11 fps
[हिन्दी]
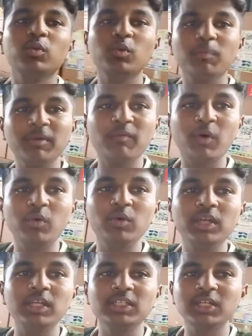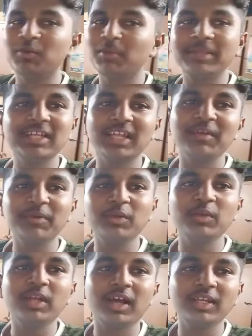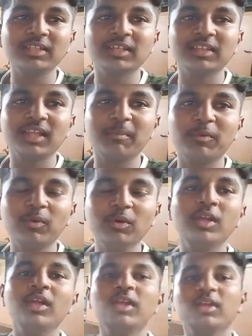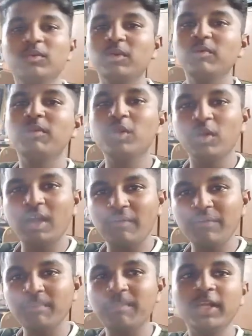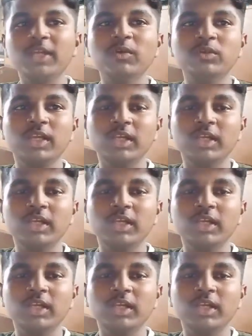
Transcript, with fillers: यूट्यूब पे फॉलो कर लीजिए क्योंकि मैं ज़्यादा वीडियो दिखा नहीं सकता आपको क्योंकि वीडियो काफ़ी बड़ी हो